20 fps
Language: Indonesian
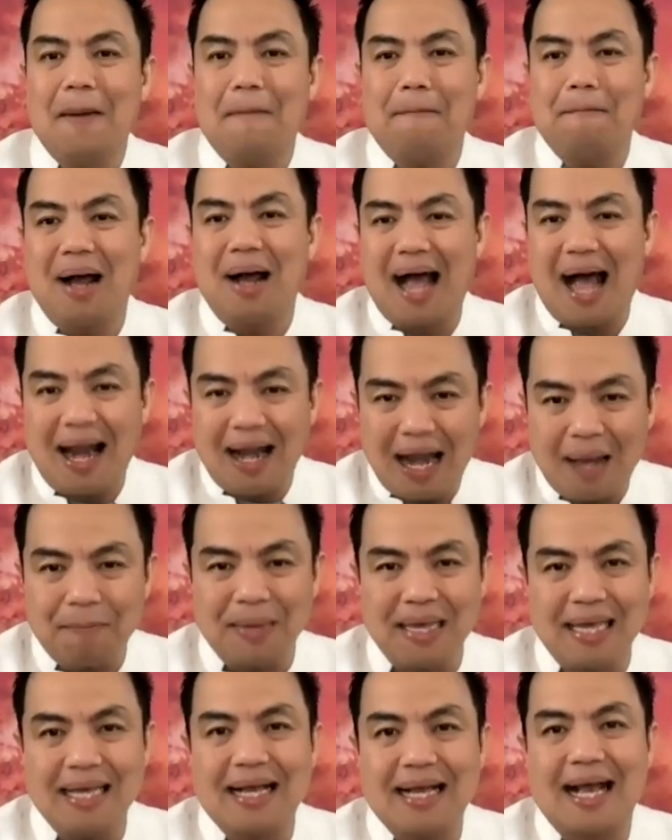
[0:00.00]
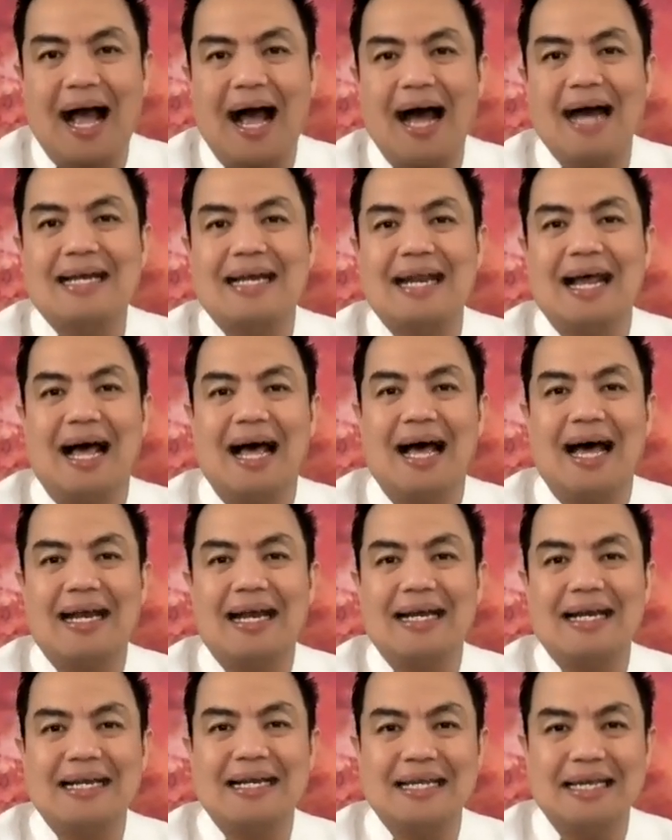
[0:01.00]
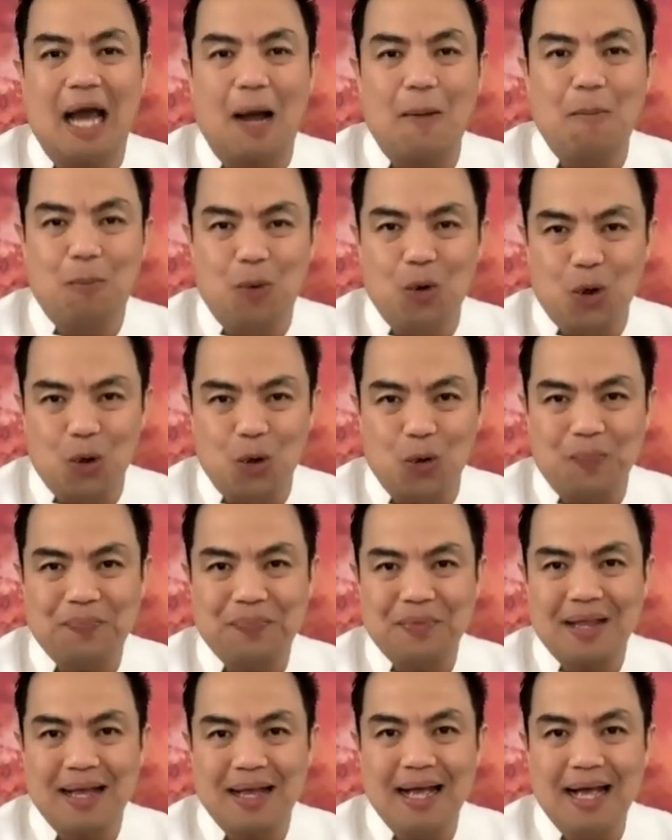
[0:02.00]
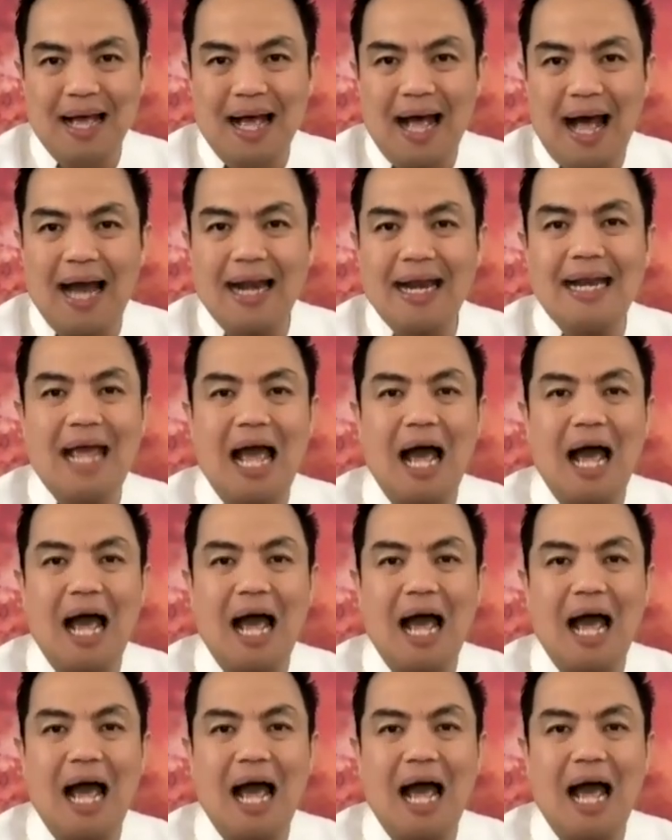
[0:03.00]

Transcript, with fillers: mengalami keadaan yang buruk. Hari ini